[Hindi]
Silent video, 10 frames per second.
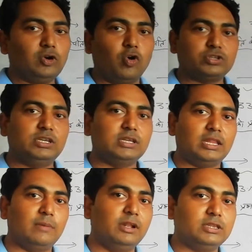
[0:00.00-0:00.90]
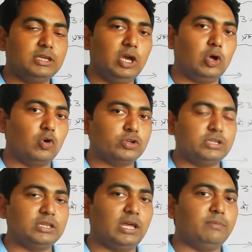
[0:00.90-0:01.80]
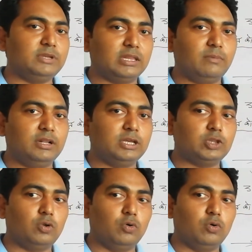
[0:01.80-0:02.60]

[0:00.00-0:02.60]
ऑक्सीजन ज़्यादा मिलती है और ऑक्सीजन ज़्यादा मिलती है तो